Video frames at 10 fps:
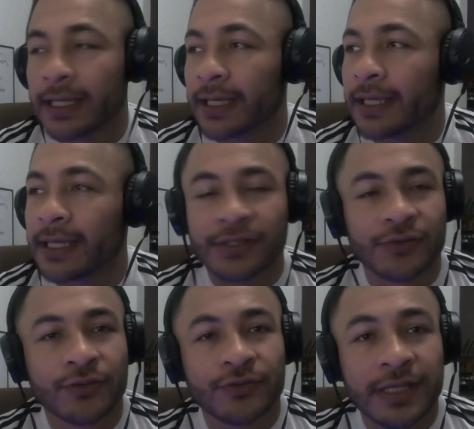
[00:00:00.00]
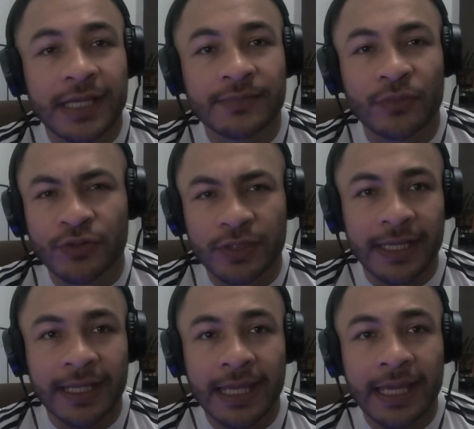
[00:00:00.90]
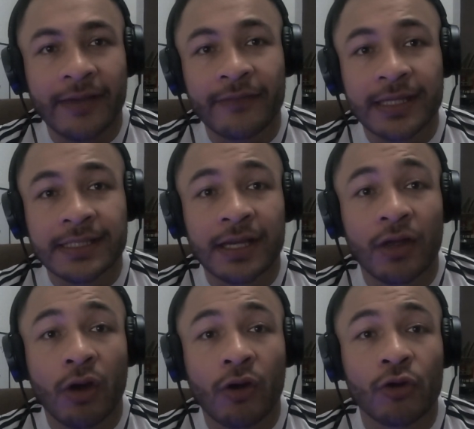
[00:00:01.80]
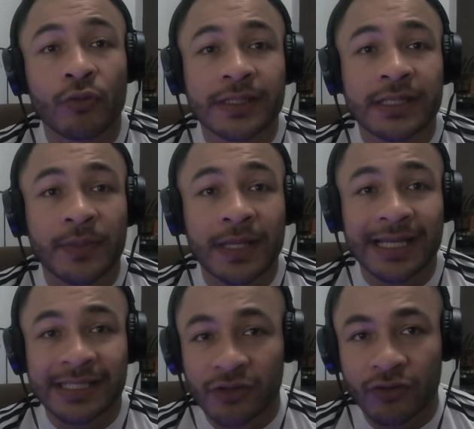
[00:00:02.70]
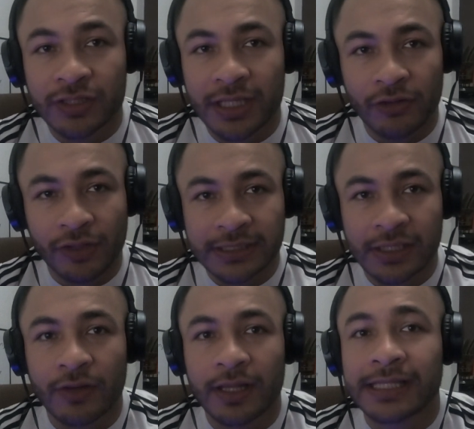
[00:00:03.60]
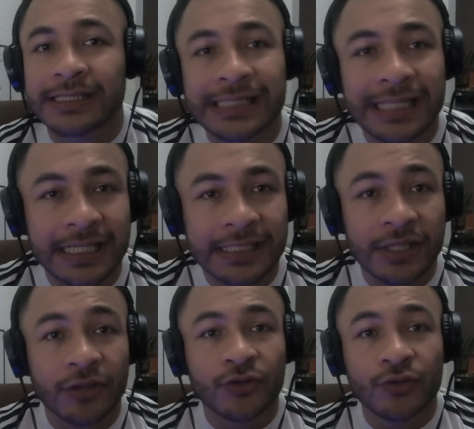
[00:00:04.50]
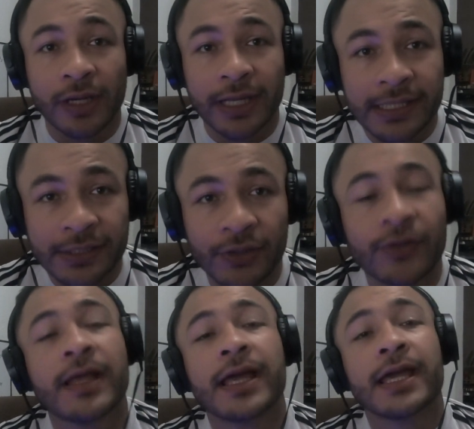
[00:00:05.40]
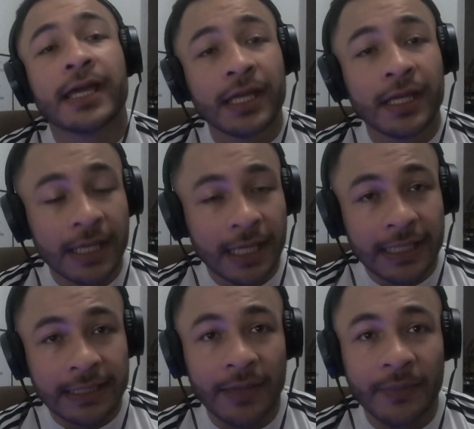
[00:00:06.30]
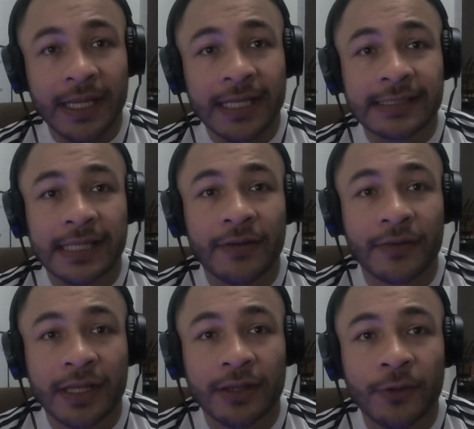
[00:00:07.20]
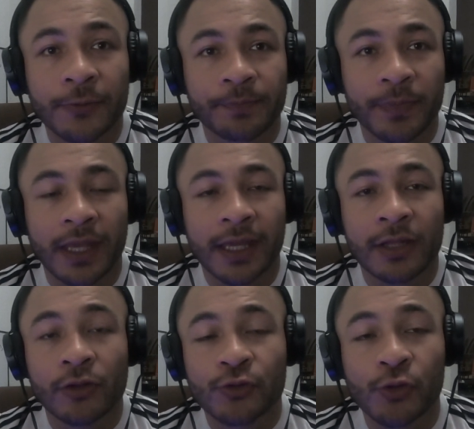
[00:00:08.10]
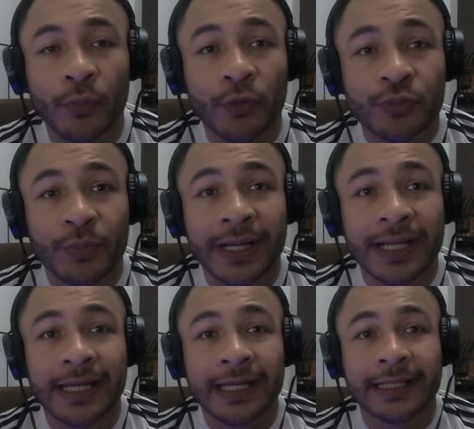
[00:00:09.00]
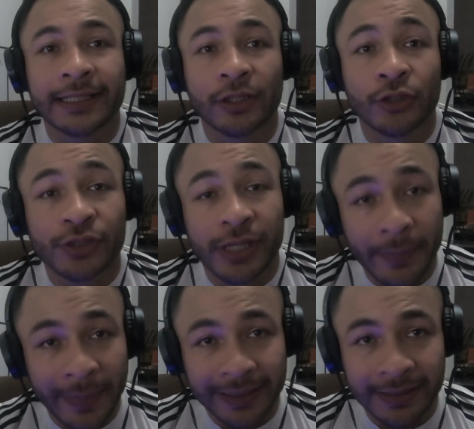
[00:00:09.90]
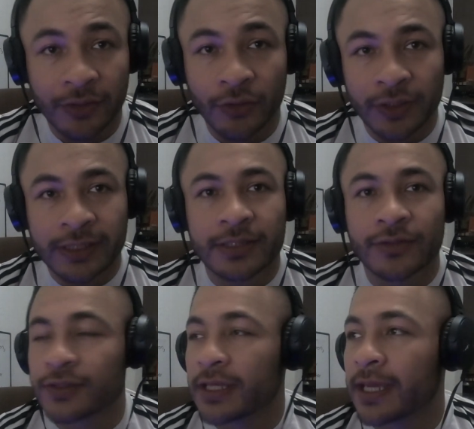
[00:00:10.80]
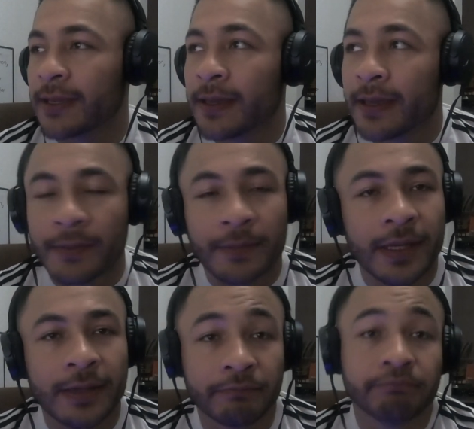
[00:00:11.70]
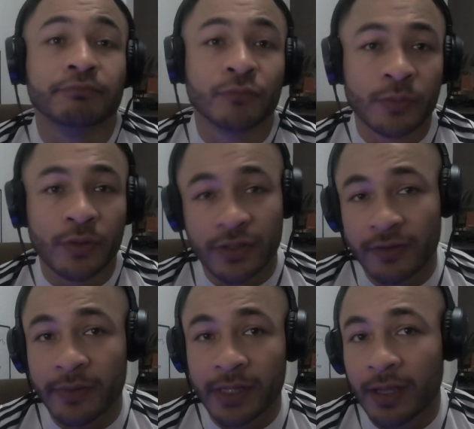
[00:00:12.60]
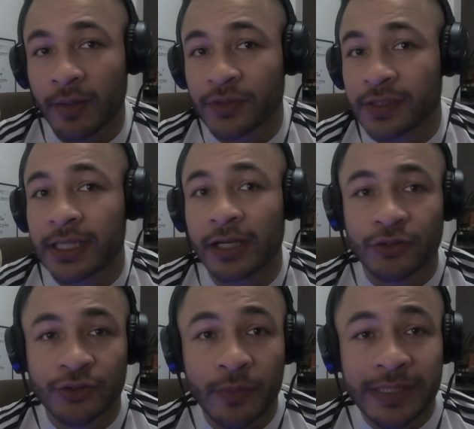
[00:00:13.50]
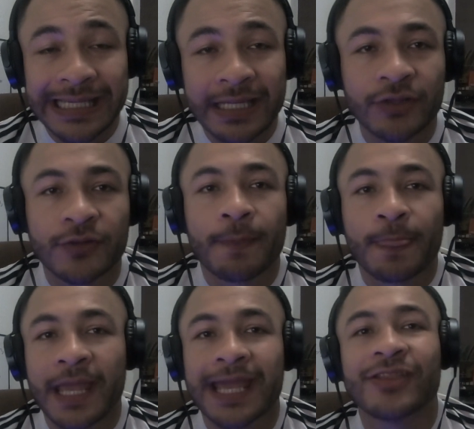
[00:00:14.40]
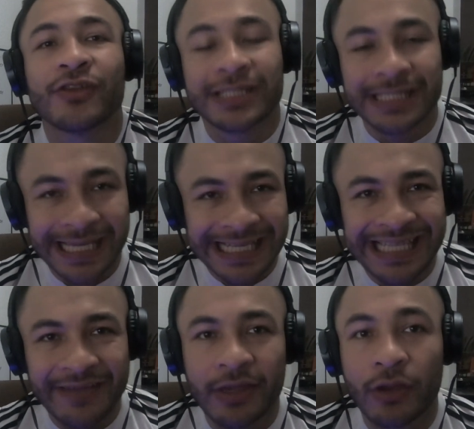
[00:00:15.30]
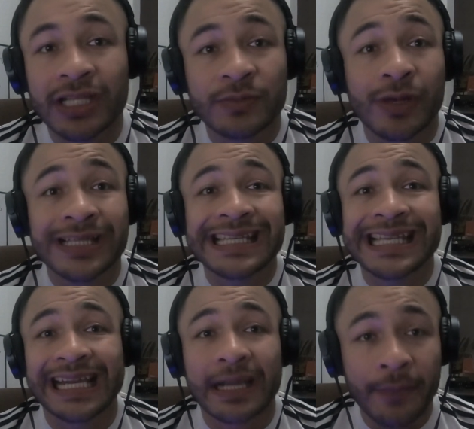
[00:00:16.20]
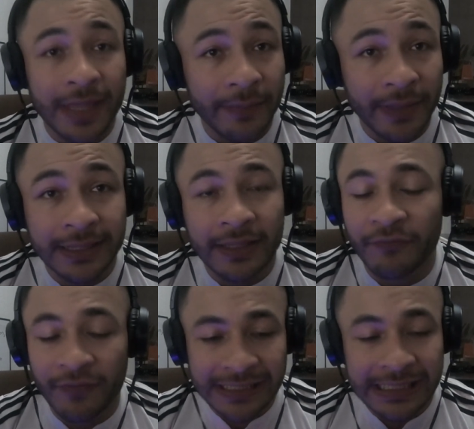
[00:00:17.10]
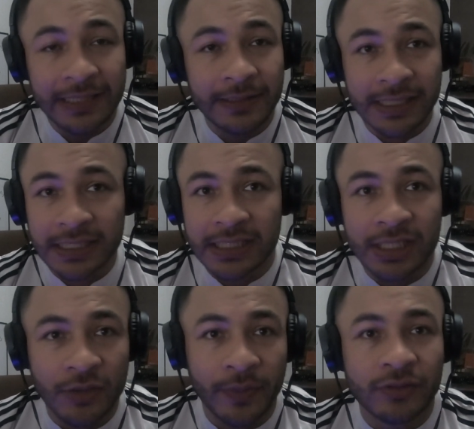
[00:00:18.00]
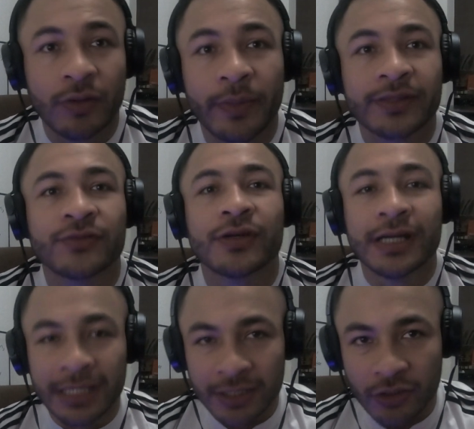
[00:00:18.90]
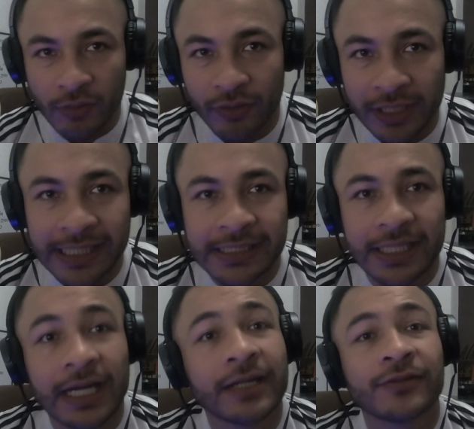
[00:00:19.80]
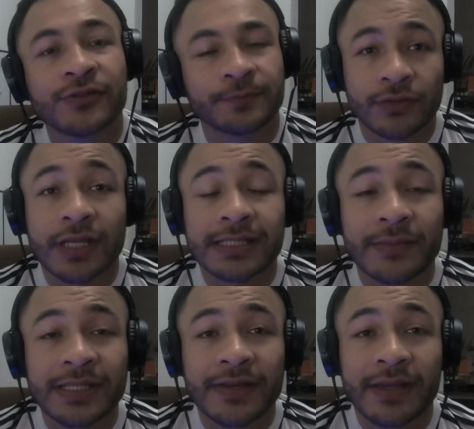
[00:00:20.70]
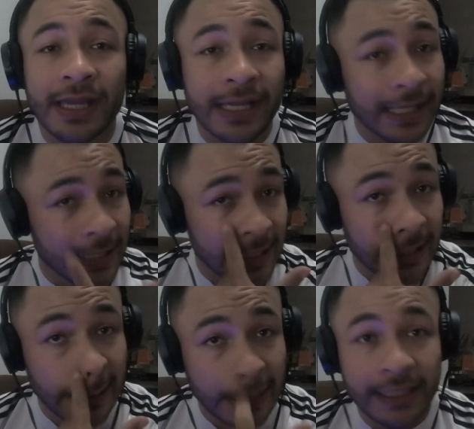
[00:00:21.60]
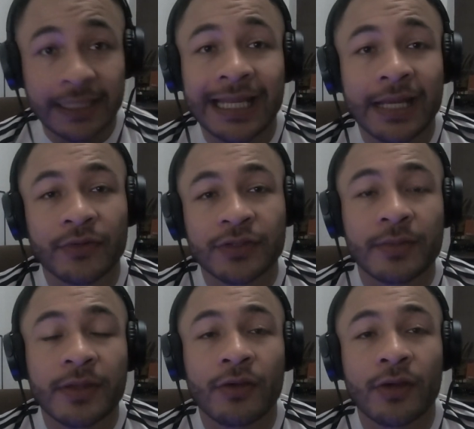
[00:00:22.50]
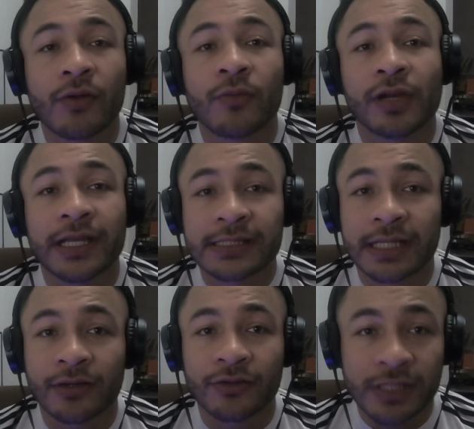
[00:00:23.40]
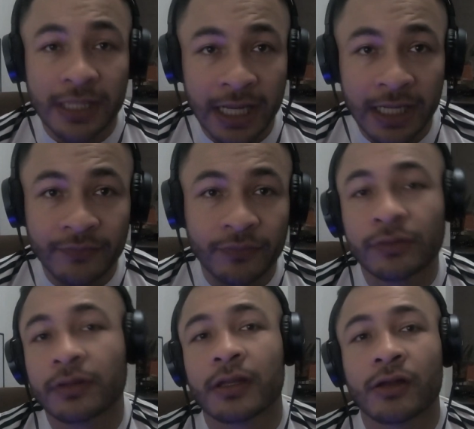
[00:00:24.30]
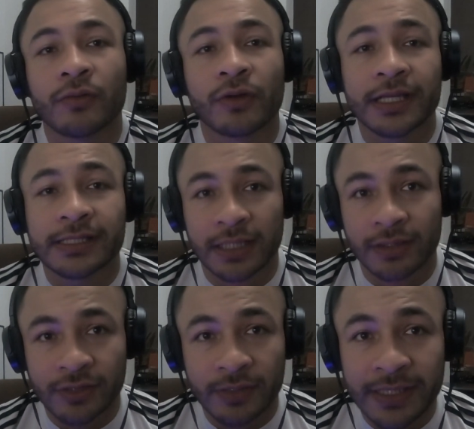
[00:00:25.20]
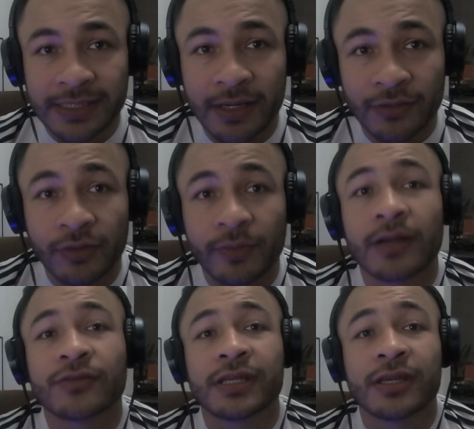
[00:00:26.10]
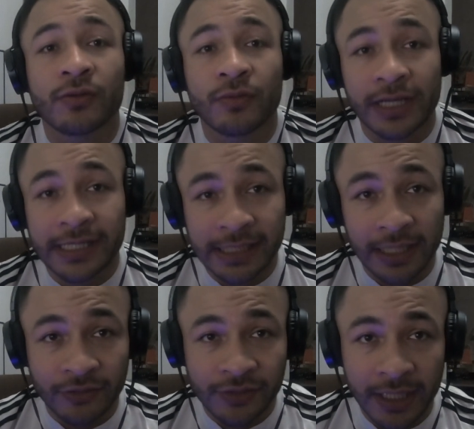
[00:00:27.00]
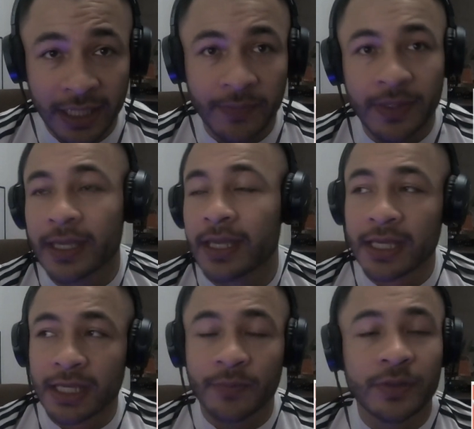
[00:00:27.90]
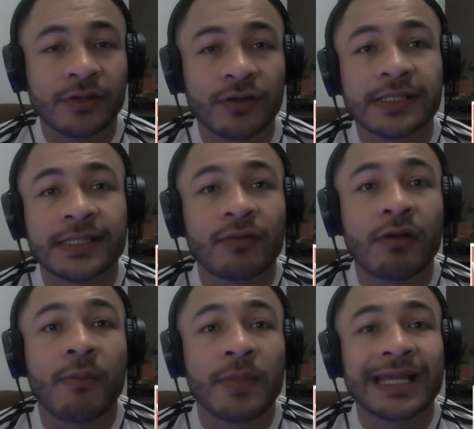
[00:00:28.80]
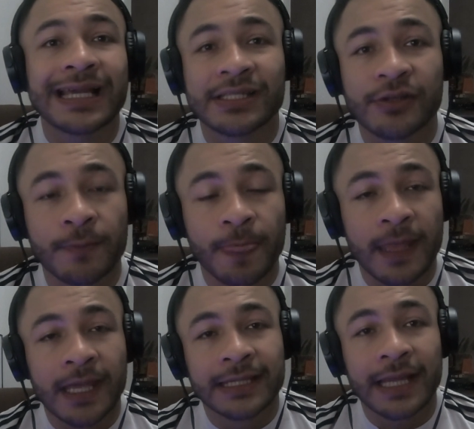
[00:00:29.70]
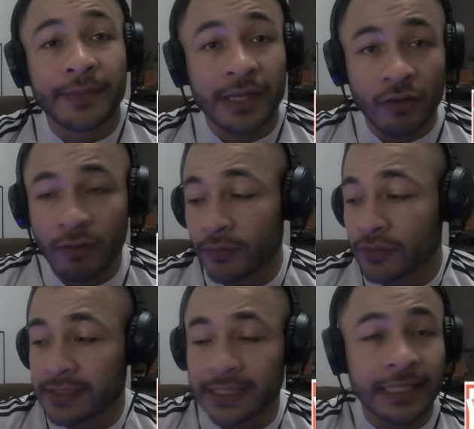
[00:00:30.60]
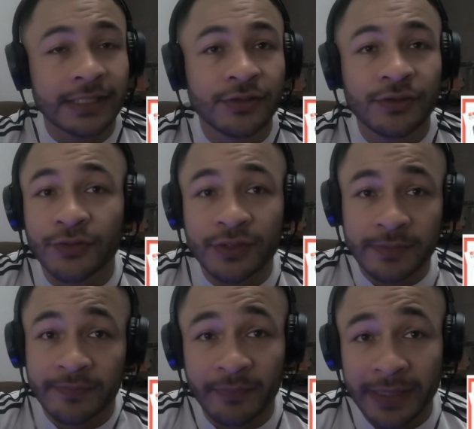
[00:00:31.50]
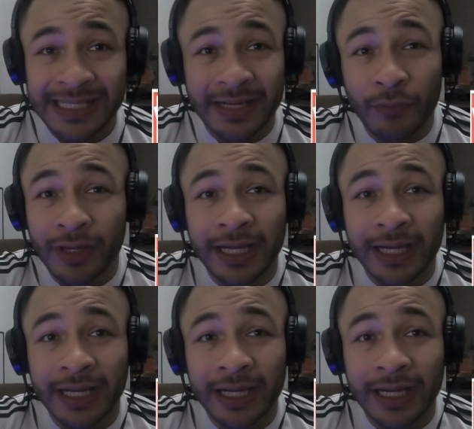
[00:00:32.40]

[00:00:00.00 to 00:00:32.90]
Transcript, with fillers: eh, hace unos días mostré que había llegado a Colombia esta aplicación, ya los restaurantes están haciendo su registro y también están abriendo eh, los cupos para los repartidores, los que eh, muy posiblemente vamos a hacer los domicilios. Entonces en este video les voy a enseñar rápidamente, fácil, sencillo, paso a paso, cómo registrarnos. Ustedes también saben que aquí en el canal tenemos el video de cómo registrarnos en iFood, cómo registrarnos en Mensajeros Urbanos y cómo registrarnos en Rappi. Y pues con esta nueva aplicación también lo vamos a hacer listo entonces va a ser muy